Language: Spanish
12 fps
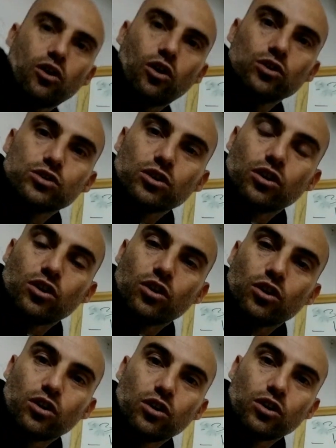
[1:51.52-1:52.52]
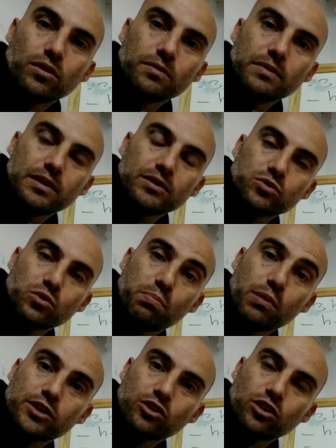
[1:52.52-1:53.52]
Otro
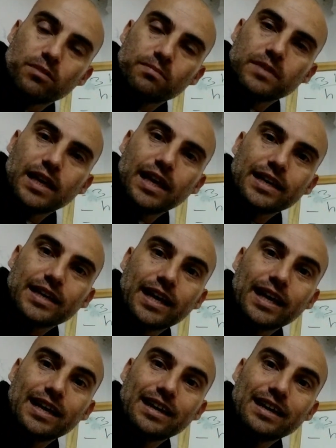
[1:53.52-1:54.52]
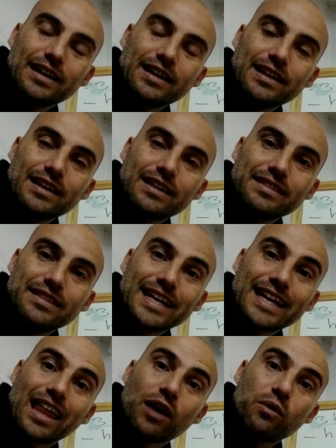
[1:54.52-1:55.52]
supuesto es que
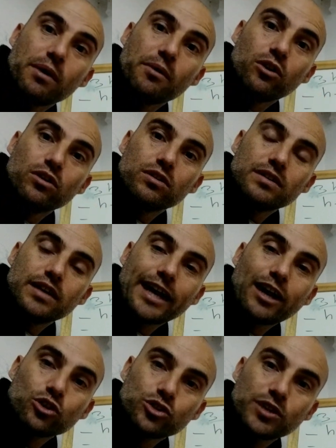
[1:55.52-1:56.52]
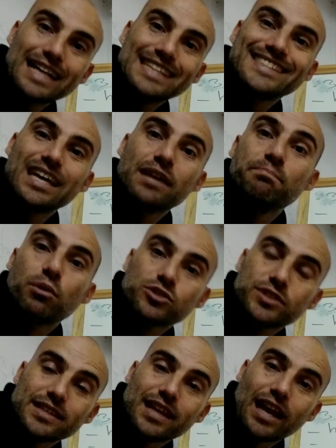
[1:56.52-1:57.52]
de cada huevo eclosiona el
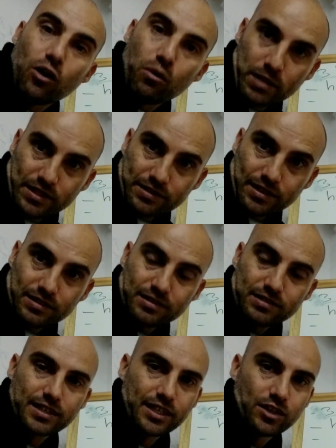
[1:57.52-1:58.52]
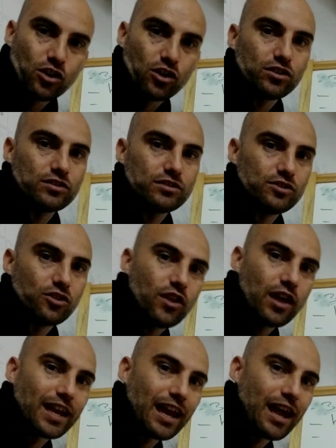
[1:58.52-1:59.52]
100% de las lombrices, si no, no
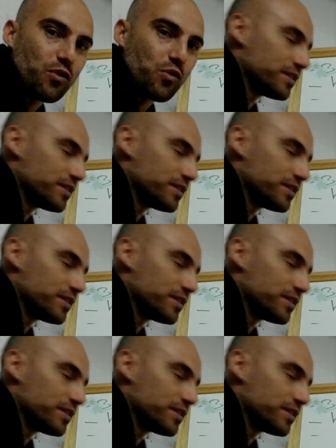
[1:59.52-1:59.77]
nos darían las